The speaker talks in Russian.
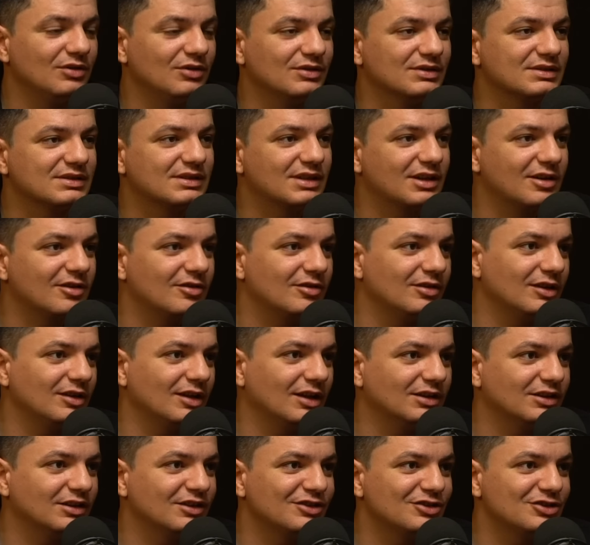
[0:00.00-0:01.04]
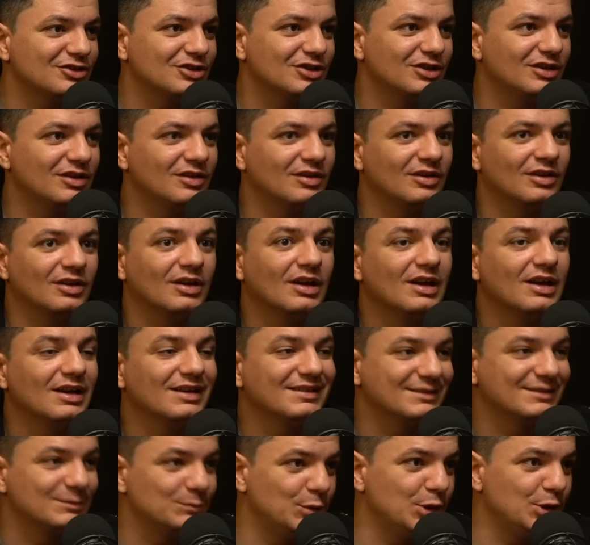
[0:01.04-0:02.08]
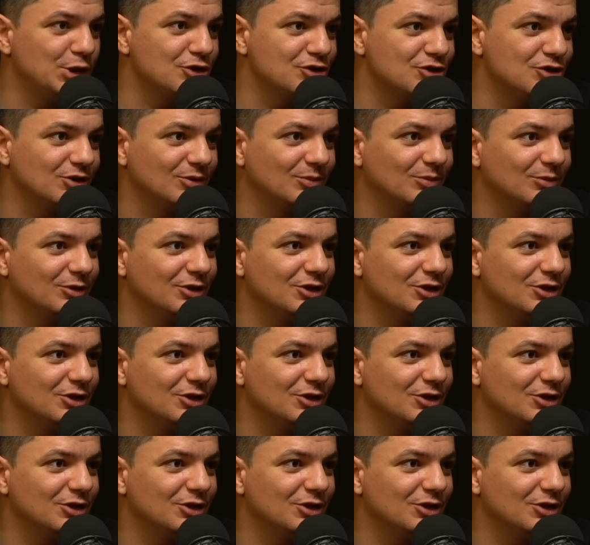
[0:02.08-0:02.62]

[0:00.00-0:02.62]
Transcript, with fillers: выстраиванию отношений с ближним,